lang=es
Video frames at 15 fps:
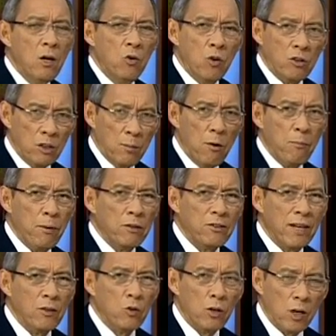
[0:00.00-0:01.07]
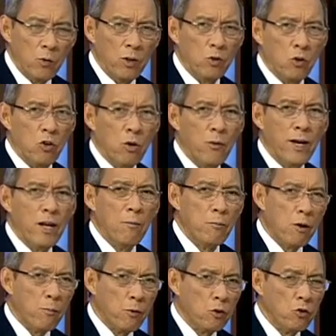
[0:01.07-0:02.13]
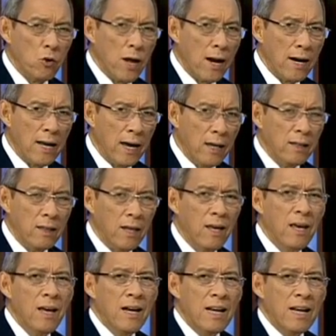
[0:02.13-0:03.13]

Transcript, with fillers: lo hacemos pensando que nuestro deber es proporcionar a la gente